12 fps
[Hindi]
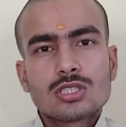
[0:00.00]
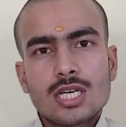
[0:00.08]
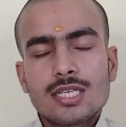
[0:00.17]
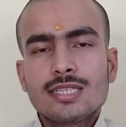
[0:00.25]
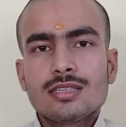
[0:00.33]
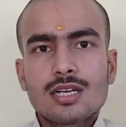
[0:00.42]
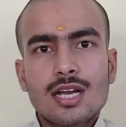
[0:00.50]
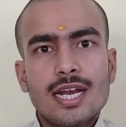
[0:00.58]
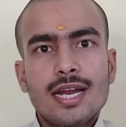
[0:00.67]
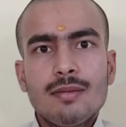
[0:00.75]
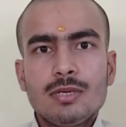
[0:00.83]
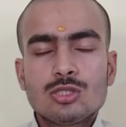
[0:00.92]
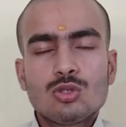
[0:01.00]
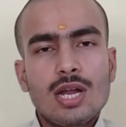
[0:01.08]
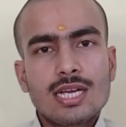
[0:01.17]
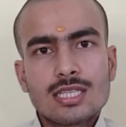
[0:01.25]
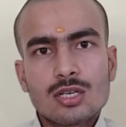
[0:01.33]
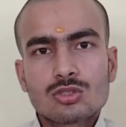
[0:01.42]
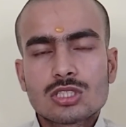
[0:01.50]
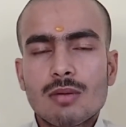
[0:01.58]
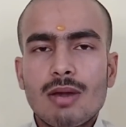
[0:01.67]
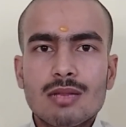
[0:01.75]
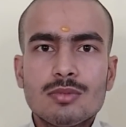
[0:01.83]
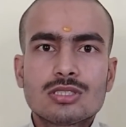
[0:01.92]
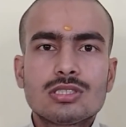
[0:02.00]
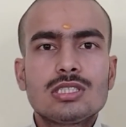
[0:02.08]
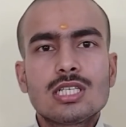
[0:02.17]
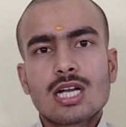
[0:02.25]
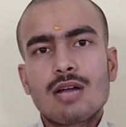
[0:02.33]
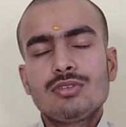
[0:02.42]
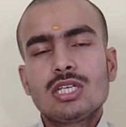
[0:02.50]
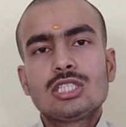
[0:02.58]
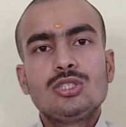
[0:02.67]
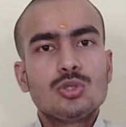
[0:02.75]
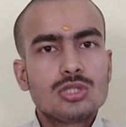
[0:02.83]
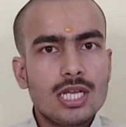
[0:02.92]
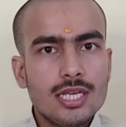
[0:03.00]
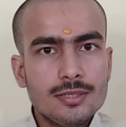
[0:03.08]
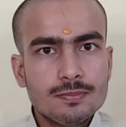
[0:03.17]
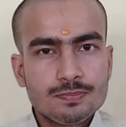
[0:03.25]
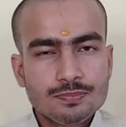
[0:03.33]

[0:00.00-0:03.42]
षडयंत्र करेंगे 20 जुलाई तक उसके बाद में स्थितियां काफ़ी अच्छी हो जाएंगी